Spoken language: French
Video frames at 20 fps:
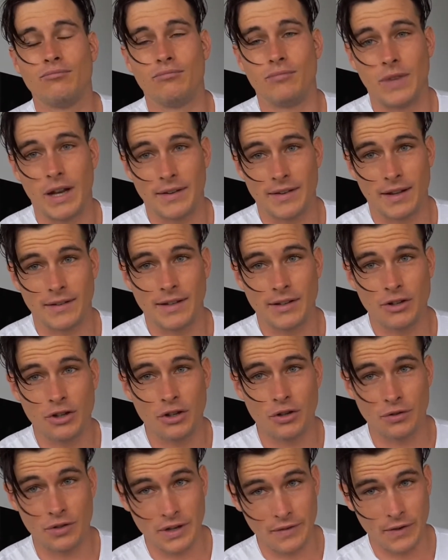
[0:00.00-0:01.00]
La stratégie
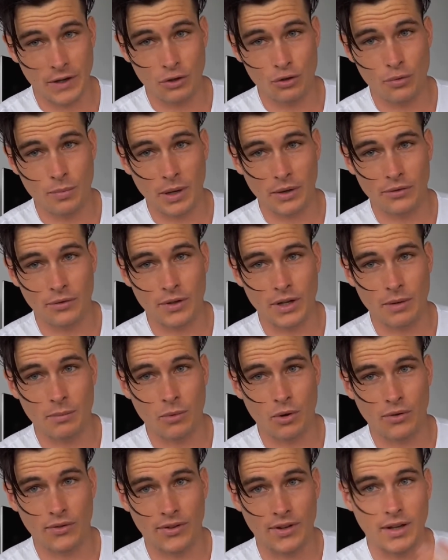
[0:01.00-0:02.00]
que j'effectue
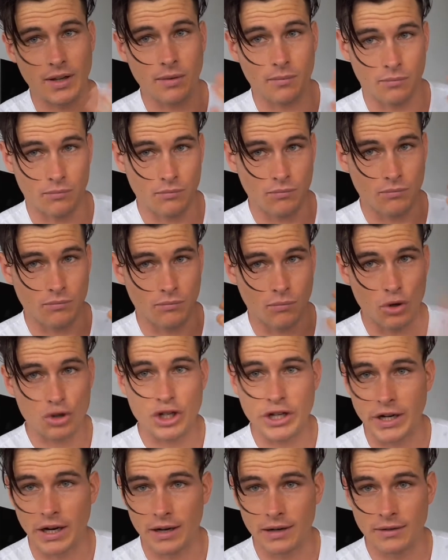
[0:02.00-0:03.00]
personnellement, c'est
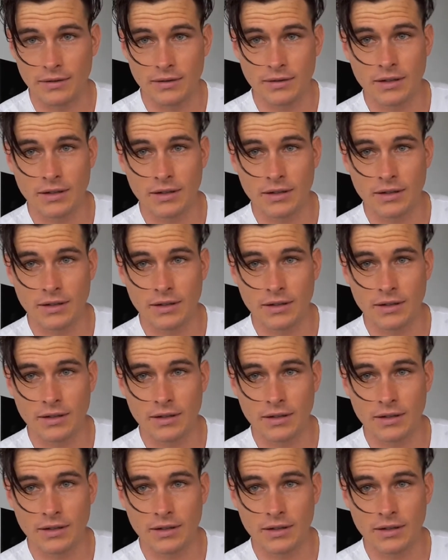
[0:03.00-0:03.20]
manger gras.